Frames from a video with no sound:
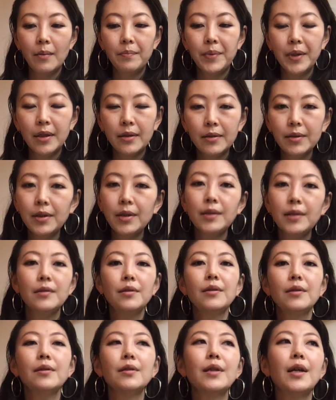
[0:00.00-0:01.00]
びっくり
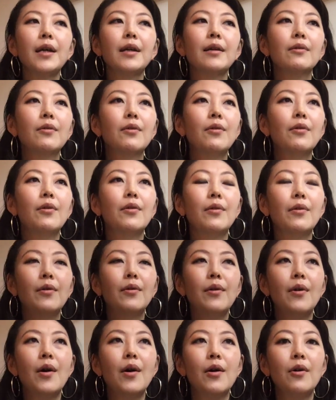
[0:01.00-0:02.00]
するぐらい
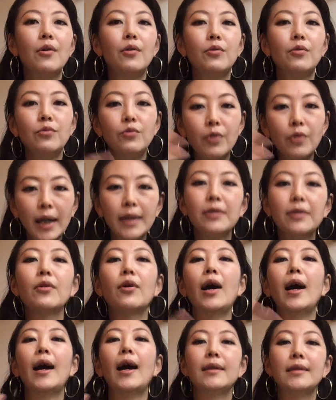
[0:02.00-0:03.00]
こうわっと
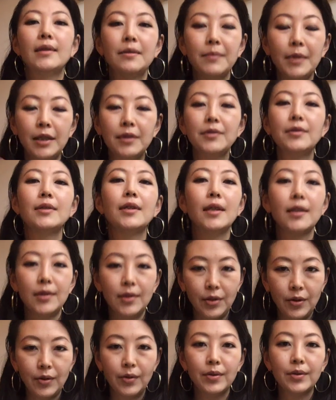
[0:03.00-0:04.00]
始まるんで
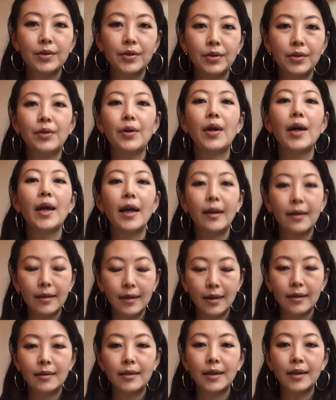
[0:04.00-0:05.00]
すよ、その変
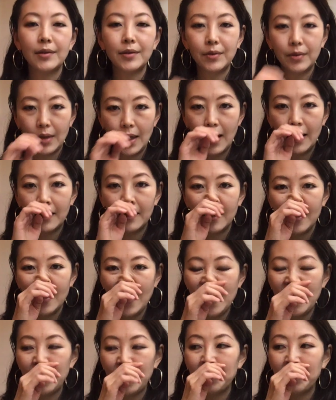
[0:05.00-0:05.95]
化っていうのが。で、